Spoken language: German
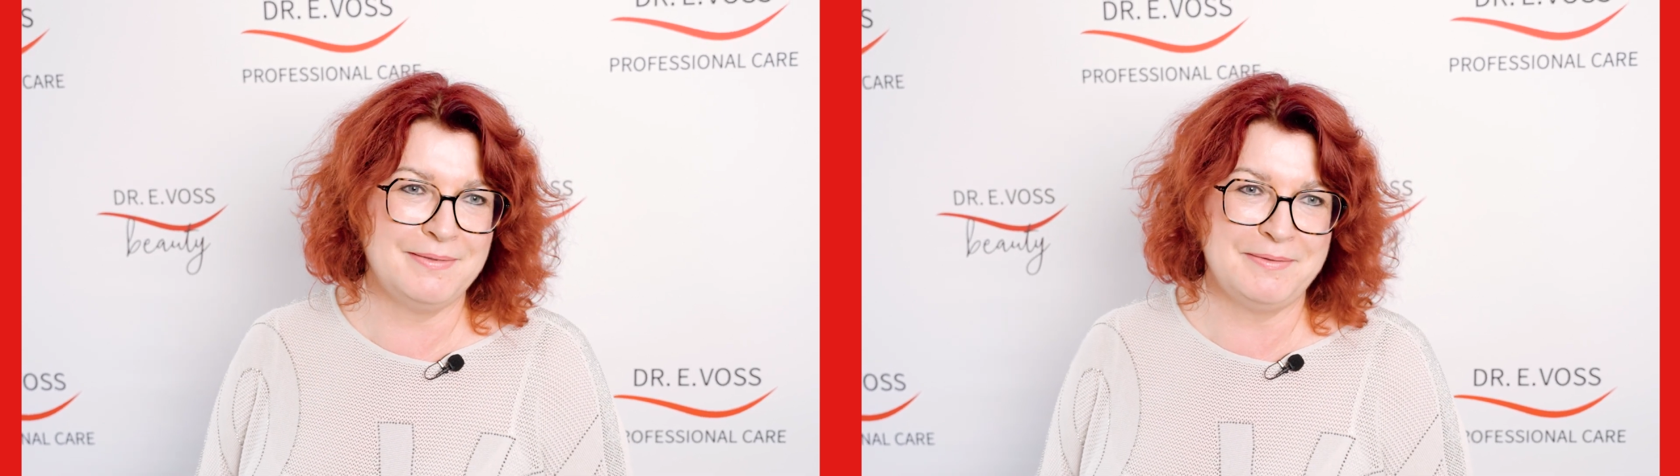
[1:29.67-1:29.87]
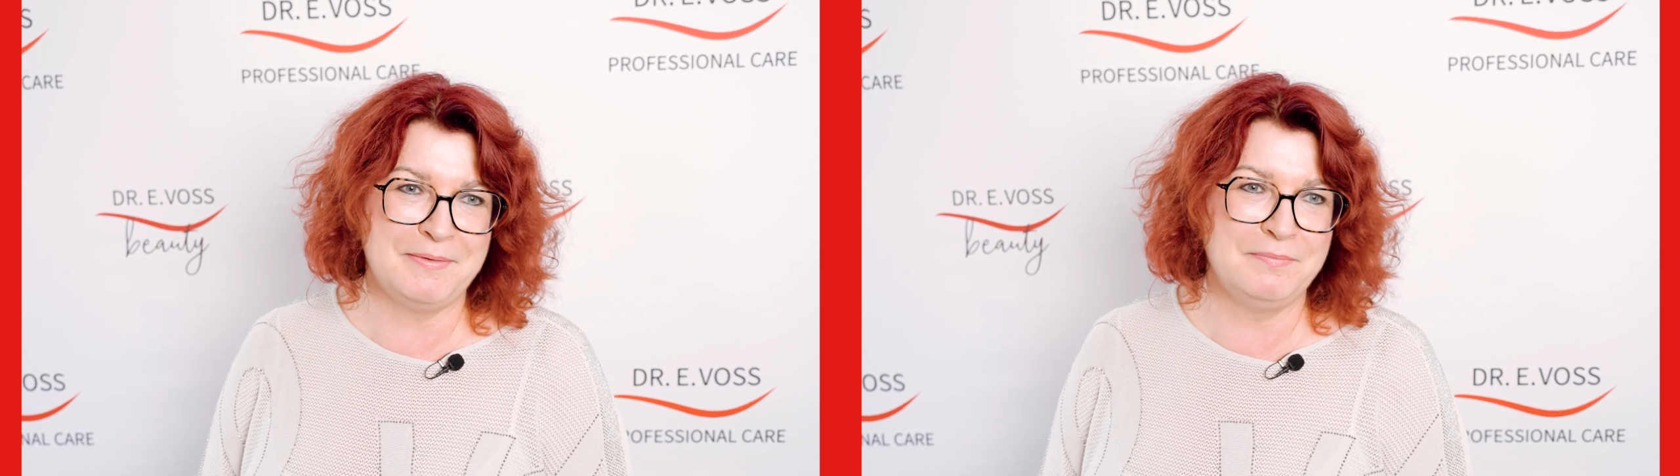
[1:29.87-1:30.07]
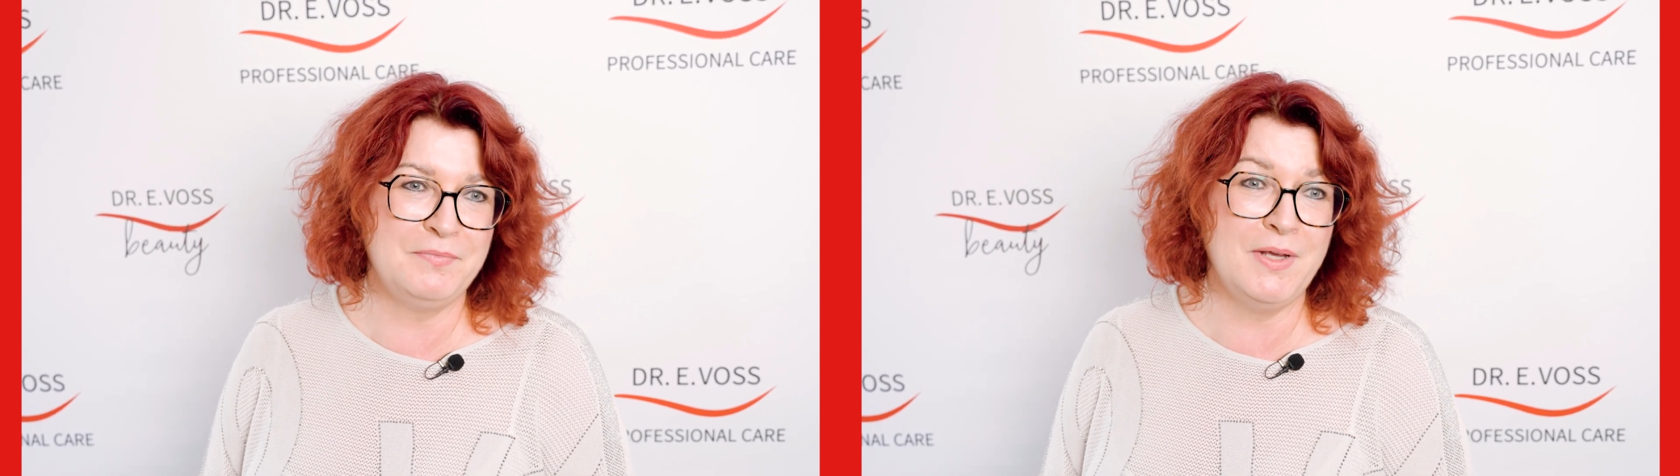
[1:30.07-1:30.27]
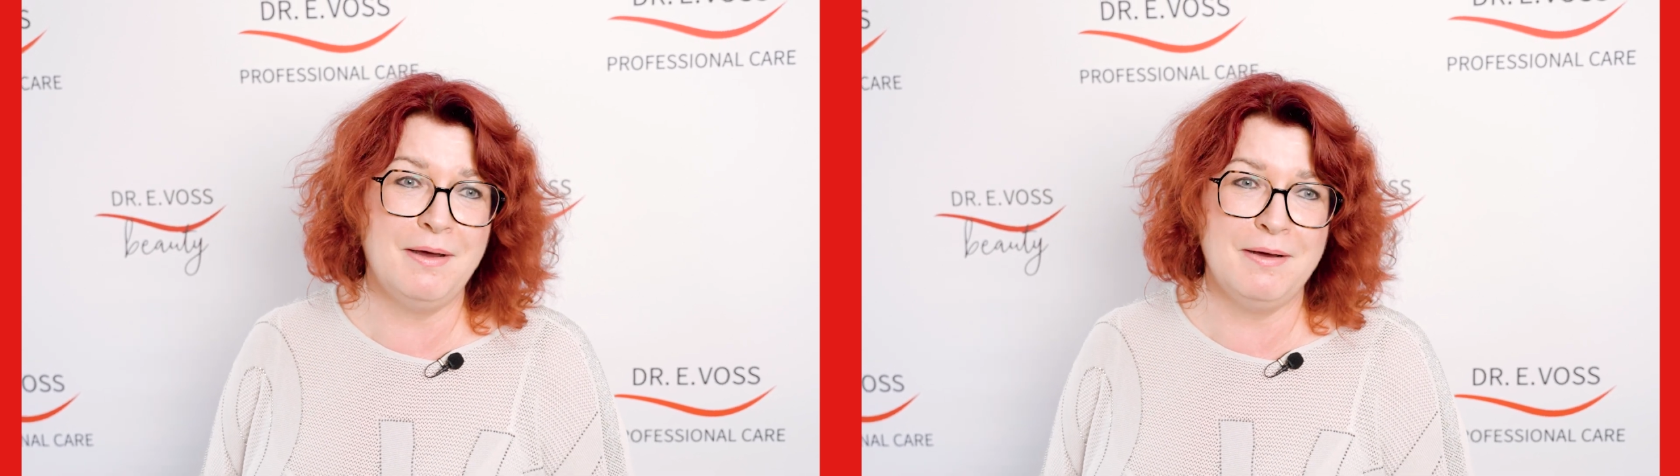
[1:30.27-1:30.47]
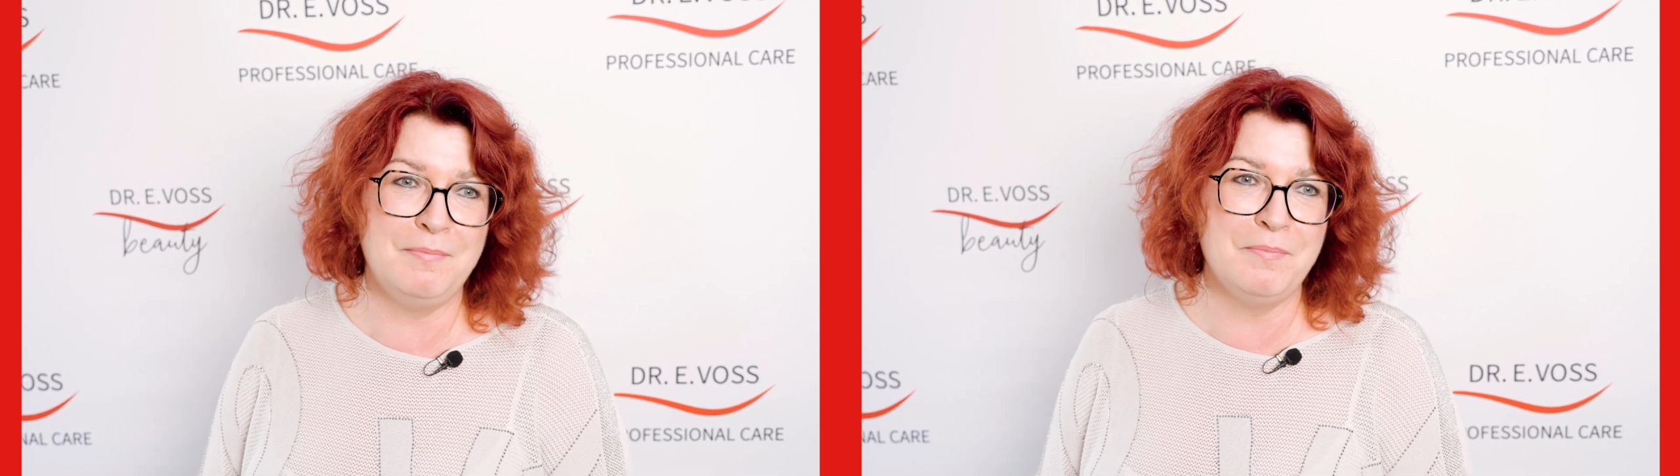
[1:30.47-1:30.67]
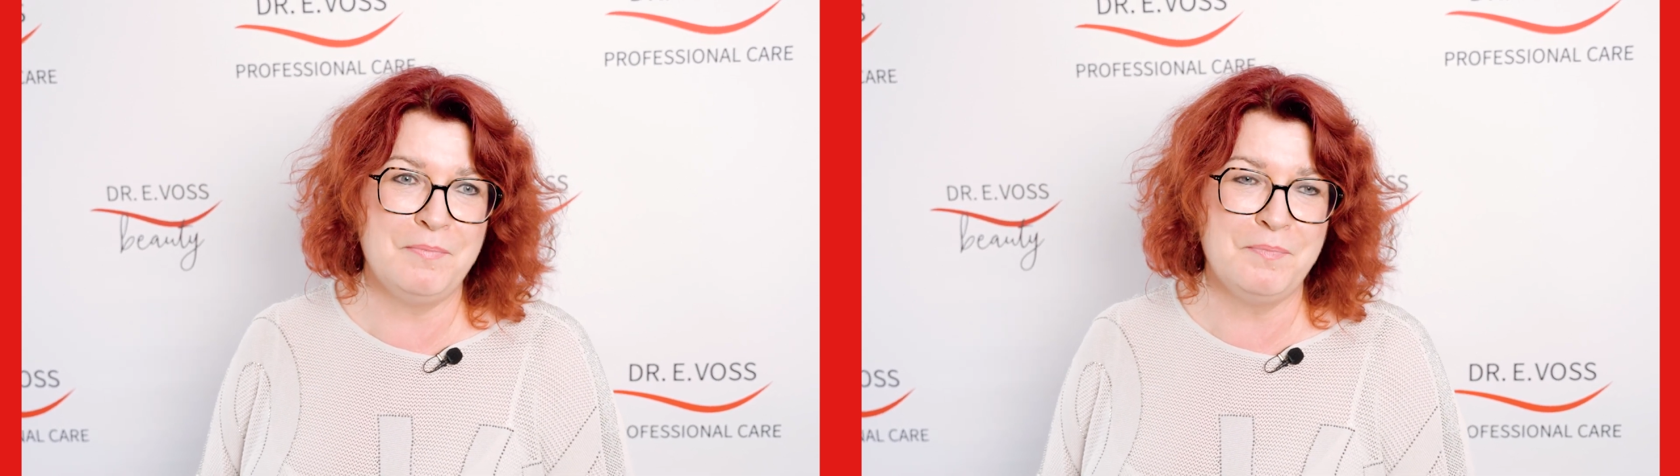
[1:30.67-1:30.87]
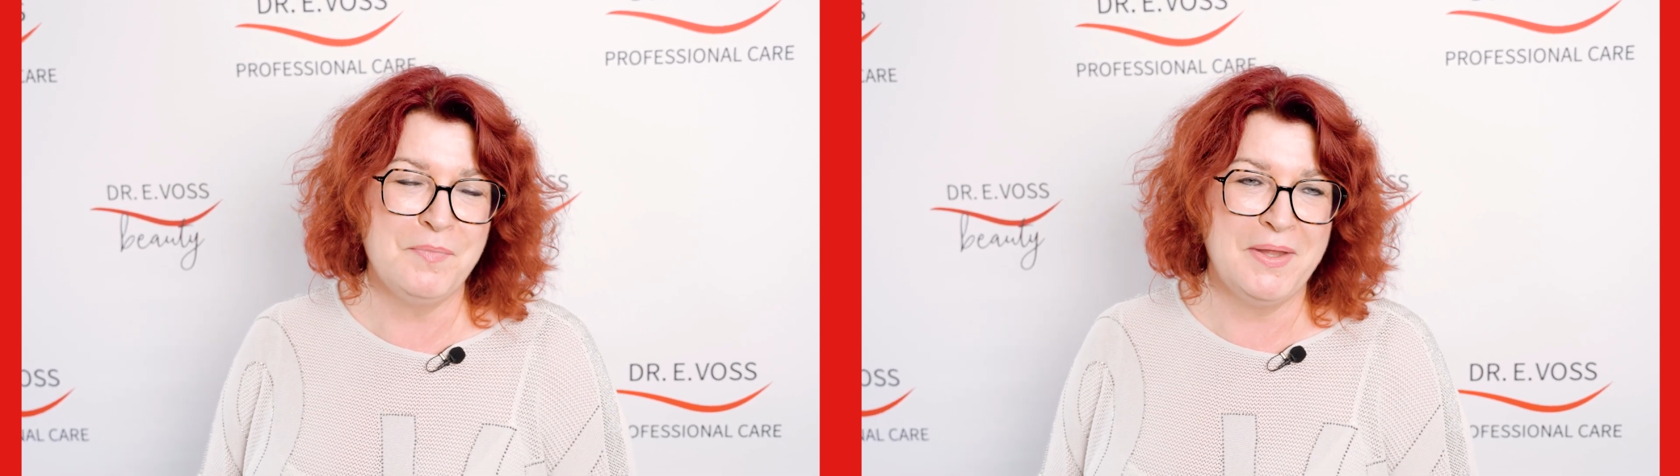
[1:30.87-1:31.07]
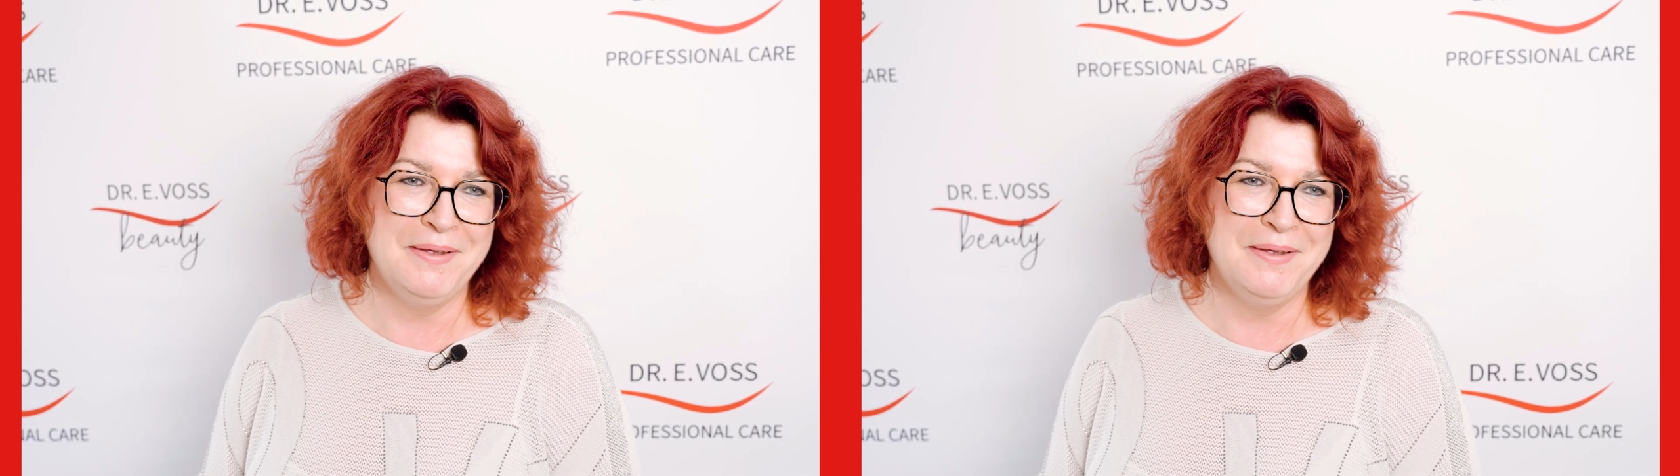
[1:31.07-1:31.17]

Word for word: Ähm, wir haben